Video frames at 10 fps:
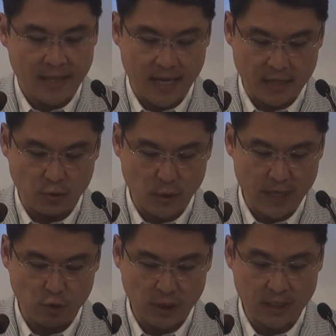내가
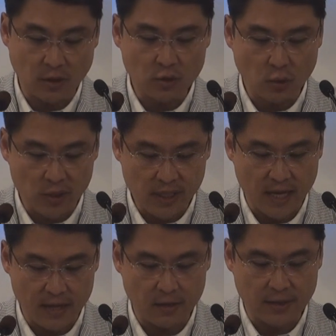주의 지성소를
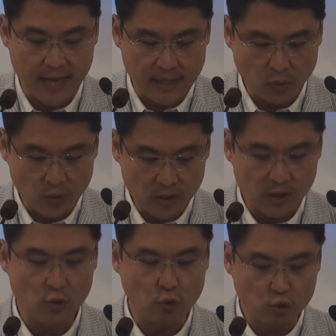향하여 나의 손을
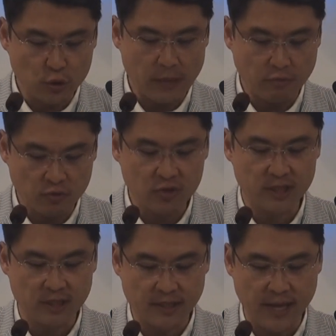들고 주께
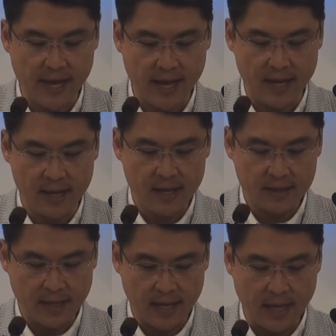부르짖을 때에
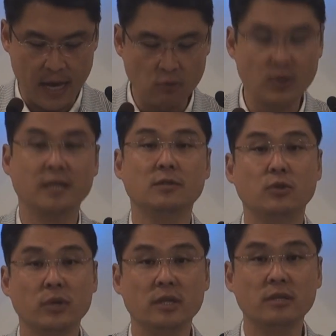나의 강구하는
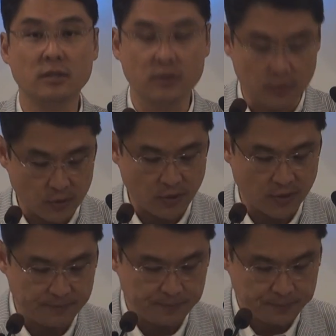소리를 들으소서